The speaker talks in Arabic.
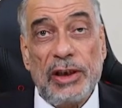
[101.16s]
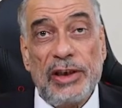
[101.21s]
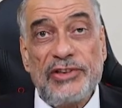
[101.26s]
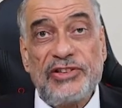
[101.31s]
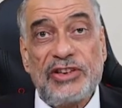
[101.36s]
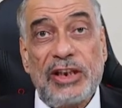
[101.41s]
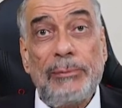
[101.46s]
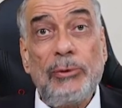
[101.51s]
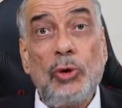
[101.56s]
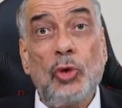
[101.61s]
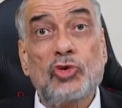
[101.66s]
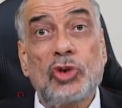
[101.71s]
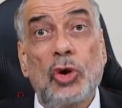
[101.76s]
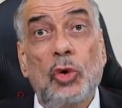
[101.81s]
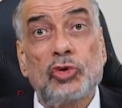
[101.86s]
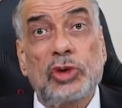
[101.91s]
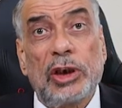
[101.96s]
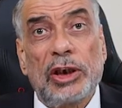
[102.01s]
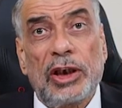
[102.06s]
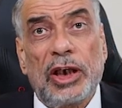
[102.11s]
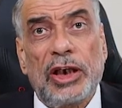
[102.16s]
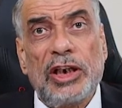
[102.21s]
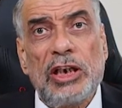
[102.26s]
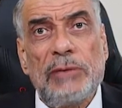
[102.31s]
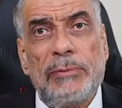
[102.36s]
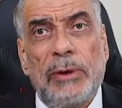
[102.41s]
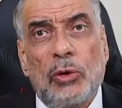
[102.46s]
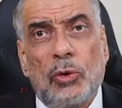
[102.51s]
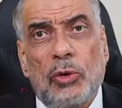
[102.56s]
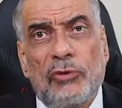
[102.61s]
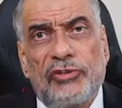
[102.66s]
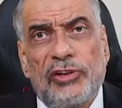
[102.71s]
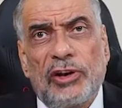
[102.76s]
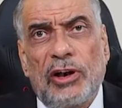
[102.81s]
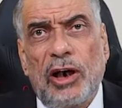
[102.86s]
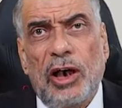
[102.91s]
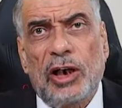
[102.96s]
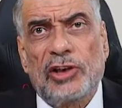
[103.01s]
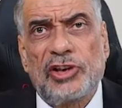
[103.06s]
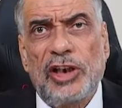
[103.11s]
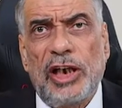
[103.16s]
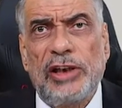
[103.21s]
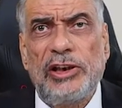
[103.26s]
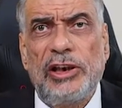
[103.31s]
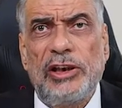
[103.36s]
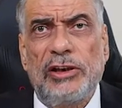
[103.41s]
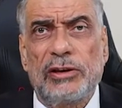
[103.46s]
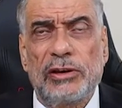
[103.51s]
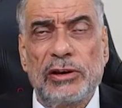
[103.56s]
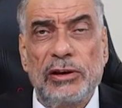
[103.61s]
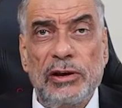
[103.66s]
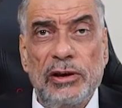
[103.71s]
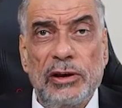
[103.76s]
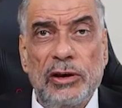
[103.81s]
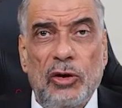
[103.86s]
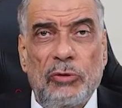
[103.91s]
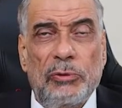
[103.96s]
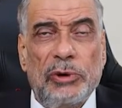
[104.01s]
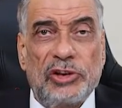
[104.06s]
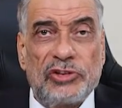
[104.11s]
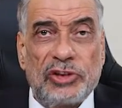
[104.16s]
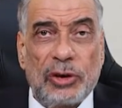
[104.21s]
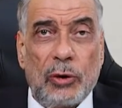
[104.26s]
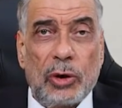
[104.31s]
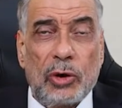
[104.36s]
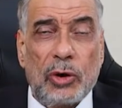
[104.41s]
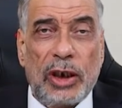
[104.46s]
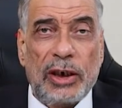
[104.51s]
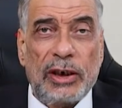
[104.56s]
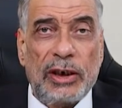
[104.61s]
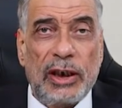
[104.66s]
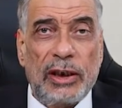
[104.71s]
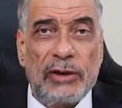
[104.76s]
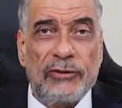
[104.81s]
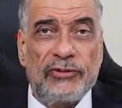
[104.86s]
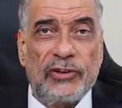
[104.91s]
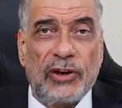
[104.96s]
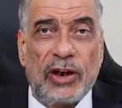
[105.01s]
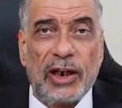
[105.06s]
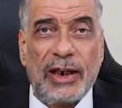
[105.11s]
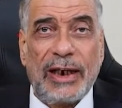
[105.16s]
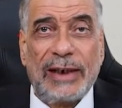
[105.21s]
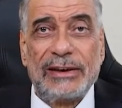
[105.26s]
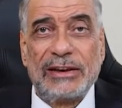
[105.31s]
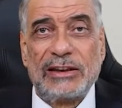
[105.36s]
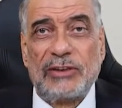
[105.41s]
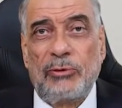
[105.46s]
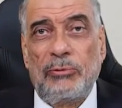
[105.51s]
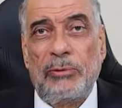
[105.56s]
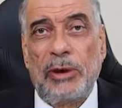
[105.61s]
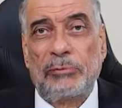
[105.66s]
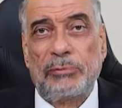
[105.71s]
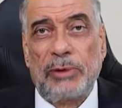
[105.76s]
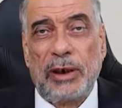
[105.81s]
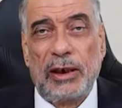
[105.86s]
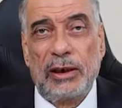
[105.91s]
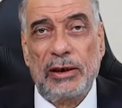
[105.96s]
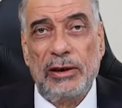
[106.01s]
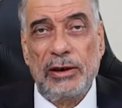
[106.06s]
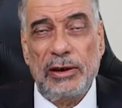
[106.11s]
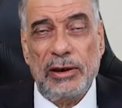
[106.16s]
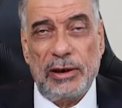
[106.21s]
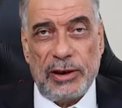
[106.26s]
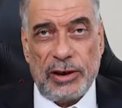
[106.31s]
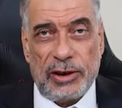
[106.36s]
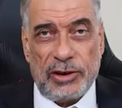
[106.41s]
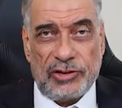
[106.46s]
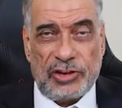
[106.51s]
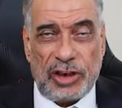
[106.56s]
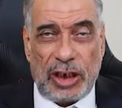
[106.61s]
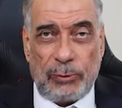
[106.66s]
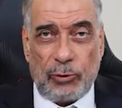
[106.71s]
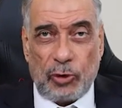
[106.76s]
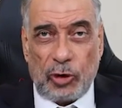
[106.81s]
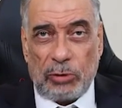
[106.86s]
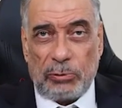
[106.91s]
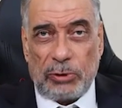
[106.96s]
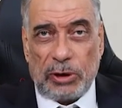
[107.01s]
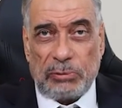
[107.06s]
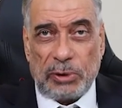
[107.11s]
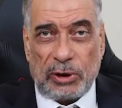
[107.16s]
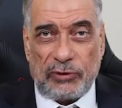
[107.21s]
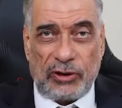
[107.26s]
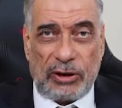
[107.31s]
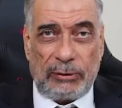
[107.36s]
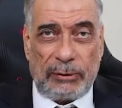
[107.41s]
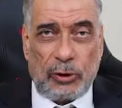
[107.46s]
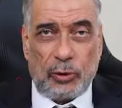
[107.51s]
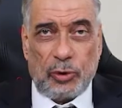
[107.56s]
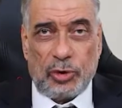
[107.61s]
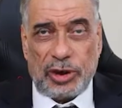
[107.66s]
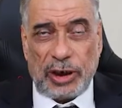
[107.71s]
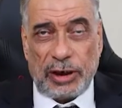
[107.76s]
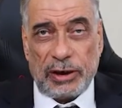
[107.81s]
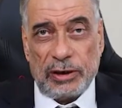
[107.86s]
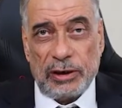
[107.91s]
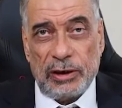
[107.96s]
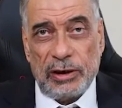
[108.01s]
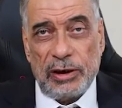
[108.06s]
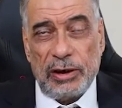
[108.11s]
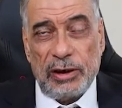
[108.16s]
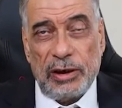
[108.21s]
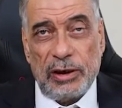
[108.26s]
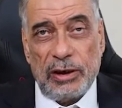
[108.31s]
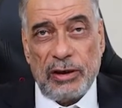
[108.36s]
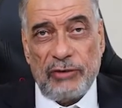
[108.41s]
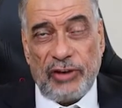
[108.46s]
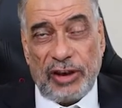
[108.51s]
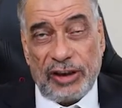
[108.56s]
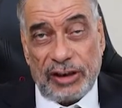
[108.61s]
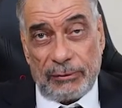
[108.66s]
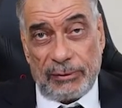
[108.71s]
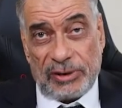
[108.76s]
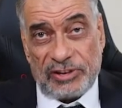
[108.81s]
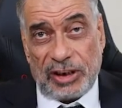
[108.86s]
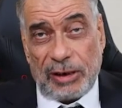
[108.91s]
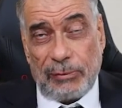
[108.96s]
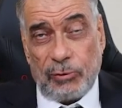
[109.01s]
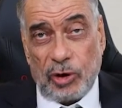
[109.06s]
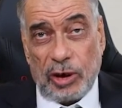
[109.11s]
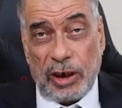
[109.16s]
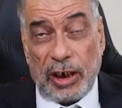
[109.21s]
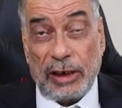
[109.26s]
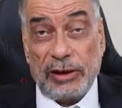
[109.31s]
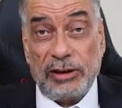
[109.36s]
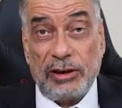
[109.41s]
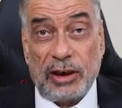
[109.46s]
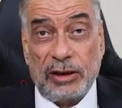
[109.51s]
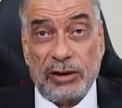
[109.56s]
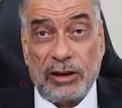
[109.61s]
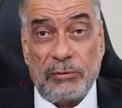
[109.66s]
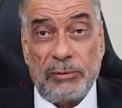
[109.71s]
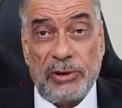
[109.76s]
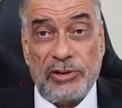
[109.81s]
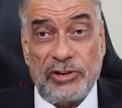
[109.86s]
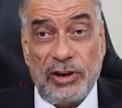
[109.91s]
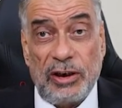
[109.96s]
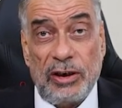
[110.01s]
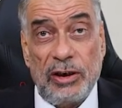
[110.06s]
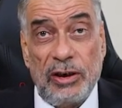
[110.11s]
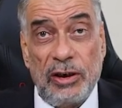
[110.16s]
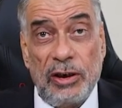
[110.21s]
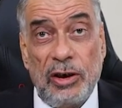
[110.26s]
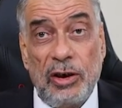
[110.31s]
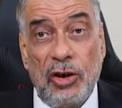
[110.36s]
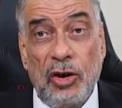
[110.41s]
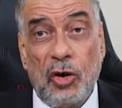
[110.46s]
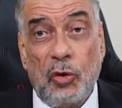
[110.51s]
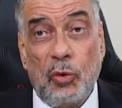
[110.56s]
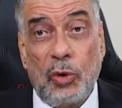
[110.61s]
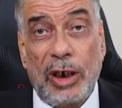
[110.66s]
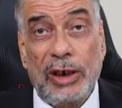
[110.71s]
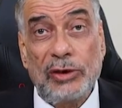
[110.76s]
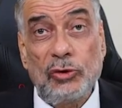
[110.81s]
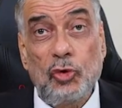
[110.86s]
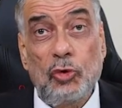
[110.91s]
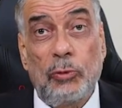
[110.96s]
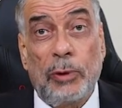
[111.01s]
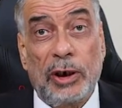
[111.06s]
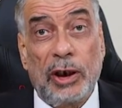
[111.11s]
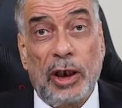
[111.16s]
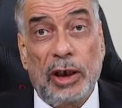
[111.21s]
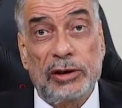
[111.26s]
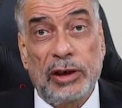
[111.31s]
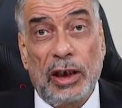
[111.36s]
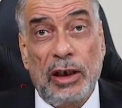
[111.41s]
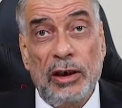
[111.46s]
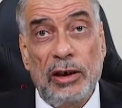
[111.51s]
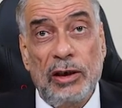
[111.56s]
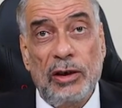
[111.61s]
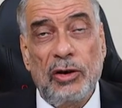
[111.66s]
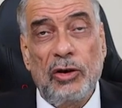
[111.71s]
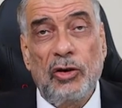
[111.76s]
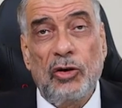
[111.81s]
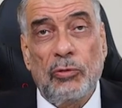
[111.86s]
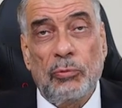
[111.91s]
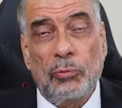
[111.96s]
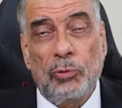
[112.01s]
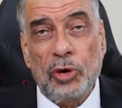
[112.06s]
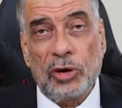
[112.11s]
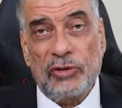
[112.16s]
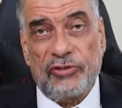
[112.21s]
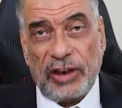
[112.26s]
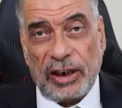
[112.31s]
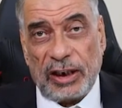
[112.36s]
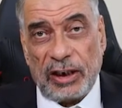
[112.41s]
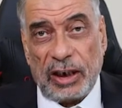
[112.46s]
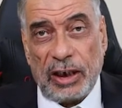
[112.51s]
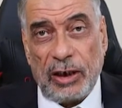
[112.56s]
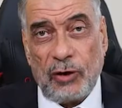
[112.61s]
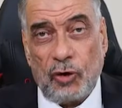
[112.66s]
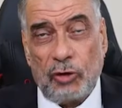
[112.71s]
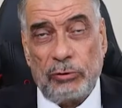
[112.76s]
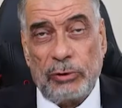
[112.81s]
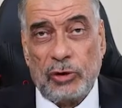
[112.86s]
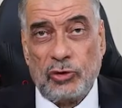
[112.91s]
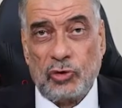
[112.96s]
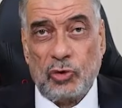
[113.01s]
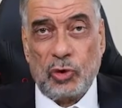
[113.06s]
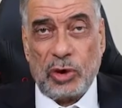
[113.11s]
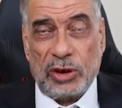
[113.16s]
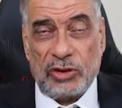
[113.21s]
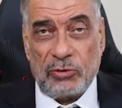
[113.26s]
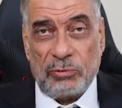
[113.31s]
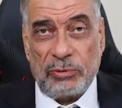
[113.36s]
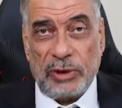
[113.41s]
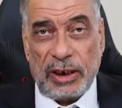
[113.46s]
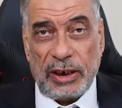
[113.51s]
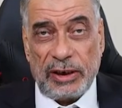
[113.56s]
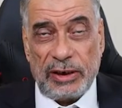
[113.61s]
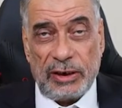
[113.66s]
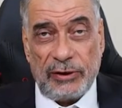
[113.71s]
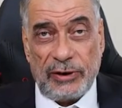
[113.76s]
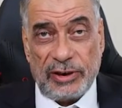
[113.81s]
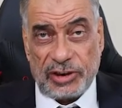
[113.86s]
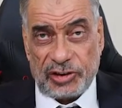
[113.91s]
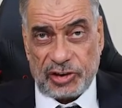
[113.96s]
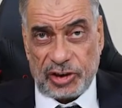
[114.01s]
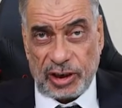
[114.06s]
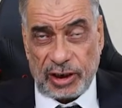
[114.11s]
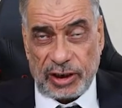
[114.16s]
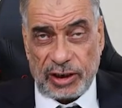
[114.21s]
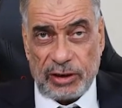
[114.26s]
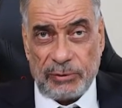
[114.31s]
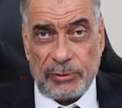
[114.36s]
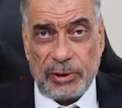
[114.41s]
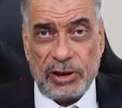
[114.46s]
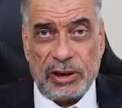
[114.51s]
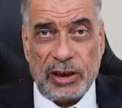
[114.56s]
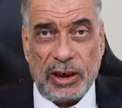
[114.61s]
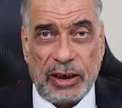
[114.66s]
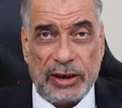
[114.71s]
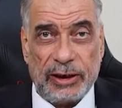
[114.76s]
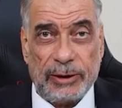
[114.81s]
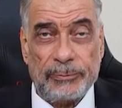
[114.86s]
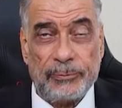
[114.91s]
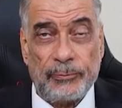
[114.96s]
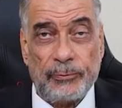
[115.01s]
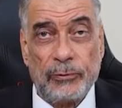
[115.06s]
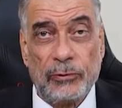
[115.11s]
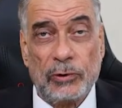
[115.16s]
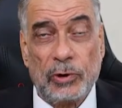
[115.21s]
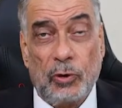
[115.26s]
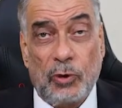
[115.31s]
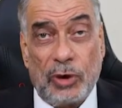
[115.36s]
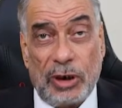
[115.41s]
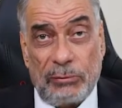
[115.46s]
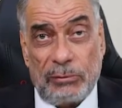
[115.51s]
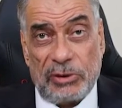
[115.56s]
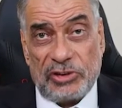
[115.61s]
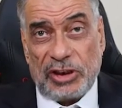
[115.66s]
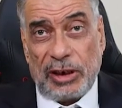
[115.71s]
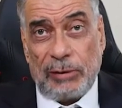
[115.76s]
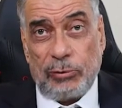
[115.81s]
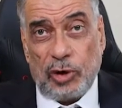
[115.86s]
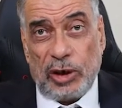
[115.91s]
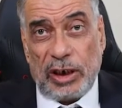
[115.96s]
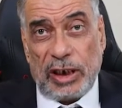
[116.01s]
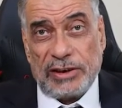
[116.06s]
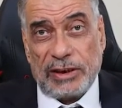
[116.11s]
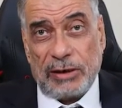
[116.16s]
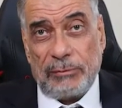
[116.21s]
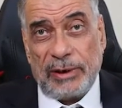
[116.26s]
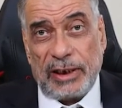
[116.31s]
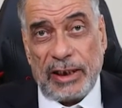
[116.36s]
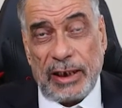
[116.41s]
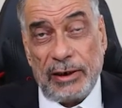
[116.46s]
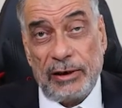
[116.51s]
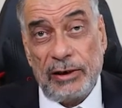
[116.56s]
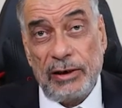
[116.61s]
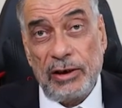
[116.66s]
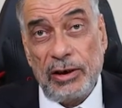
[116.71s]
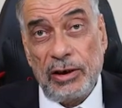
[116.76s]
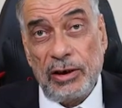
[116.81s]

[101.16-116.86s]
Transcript: استمعوا صوتا غريبا وانفجار شديد هم تصوروا أن انفجار حدث بالمطبخ ذهبوا إلى المطبخ فلم يجدوا شيء فعندما ذهبوا إلى حديقة المنزل وجدوا بلاطة منفجرة ومكسورة في مكانها وهذا شيء غريب جدا الحقيقة ولما ذهبوا إلى هذا المكان